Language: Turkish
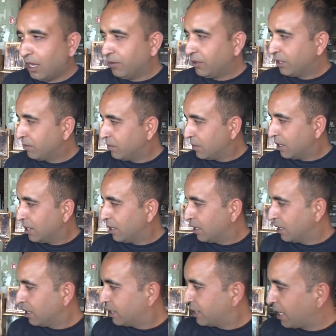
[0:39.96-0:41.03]
Abicim
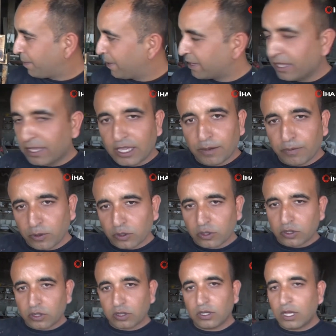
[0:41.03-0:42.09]
e, sepetlik
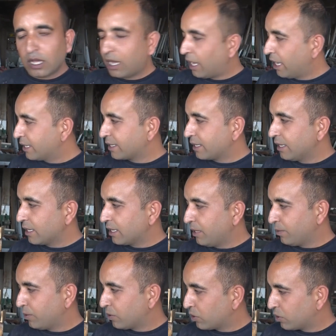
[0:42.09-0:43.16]
yapıyoruz, askılık
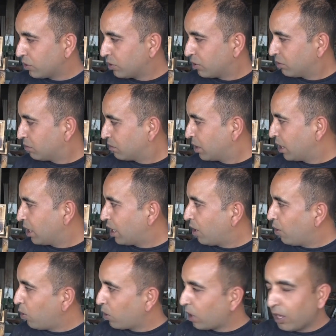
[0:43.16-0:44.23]
yapıyoruz,
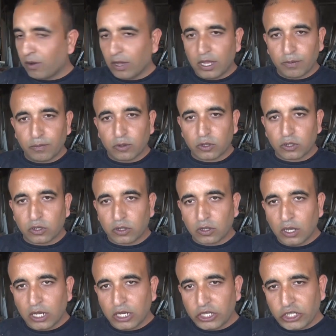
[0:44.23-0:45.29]
oklava yapıyoruz,
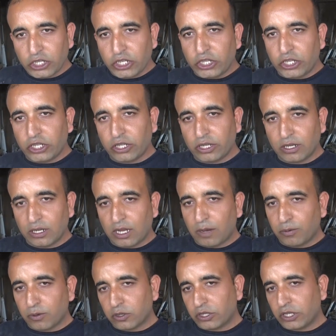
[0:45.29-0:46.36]
şiş
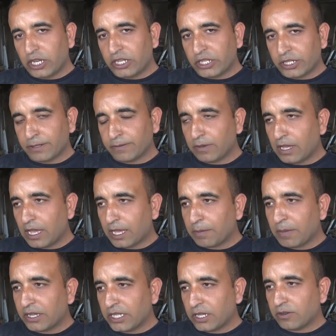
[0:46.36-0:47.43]
yapıyoruz şey için
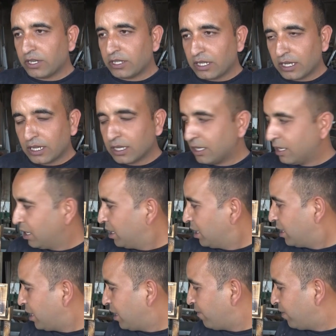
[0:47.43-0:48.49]
ekmek çevireceği.
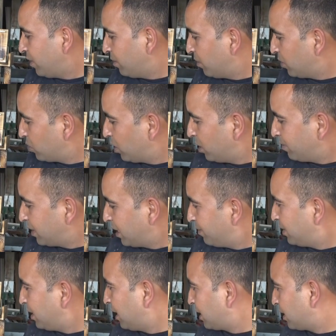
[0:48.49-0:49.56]
Efendime söyleyeyim
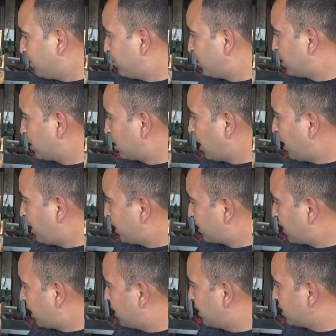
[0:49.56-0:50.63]
sebzelik demiştik,
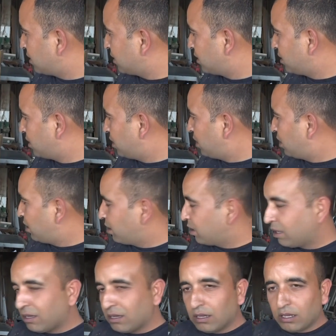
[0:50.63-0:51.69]
anahtarlık,
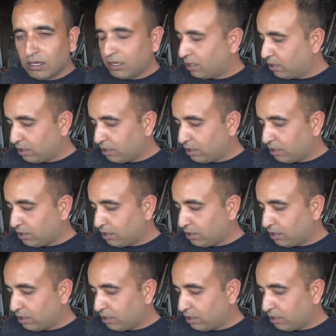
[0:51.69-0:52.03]
e,